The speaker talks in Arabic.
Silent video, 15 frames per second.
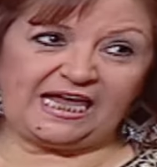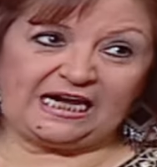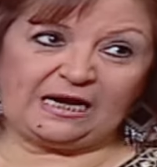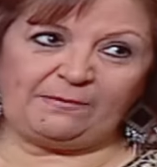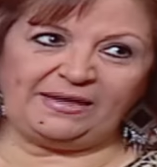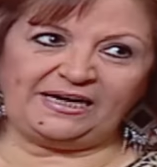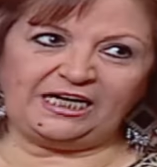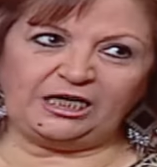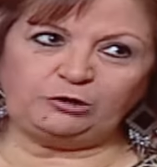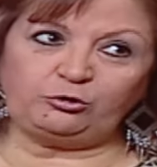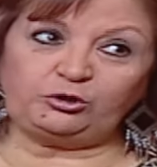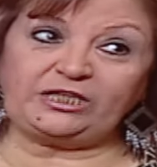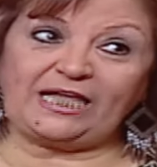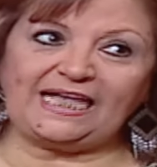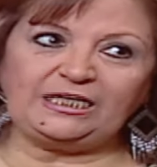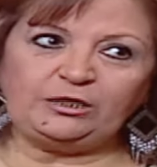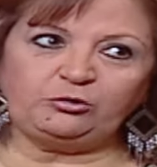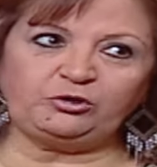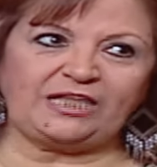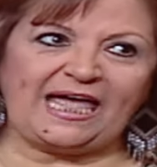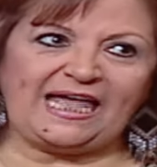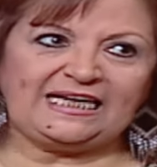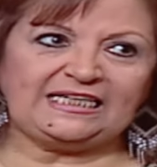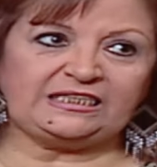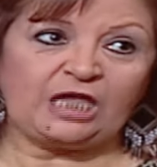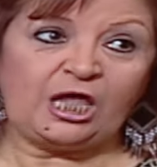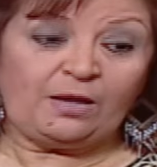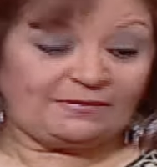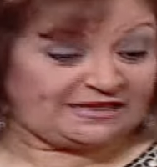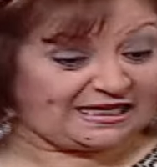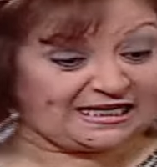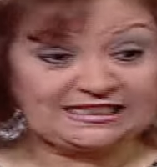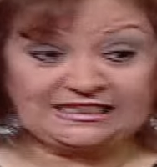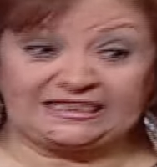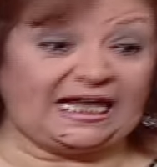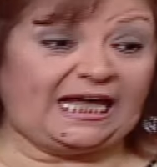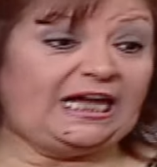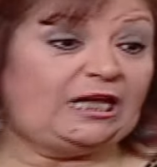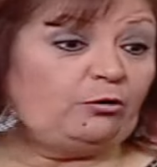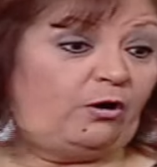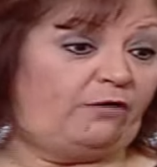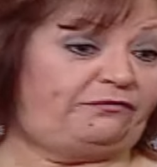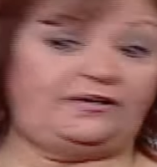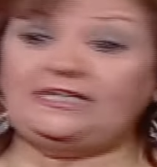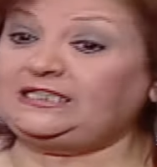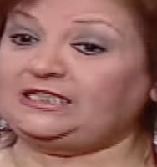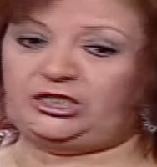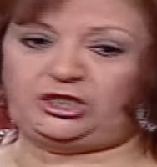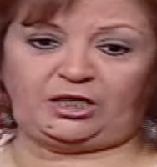ايه لما نعيده تاني وتالت؟ ما انا لسه حلوه في عز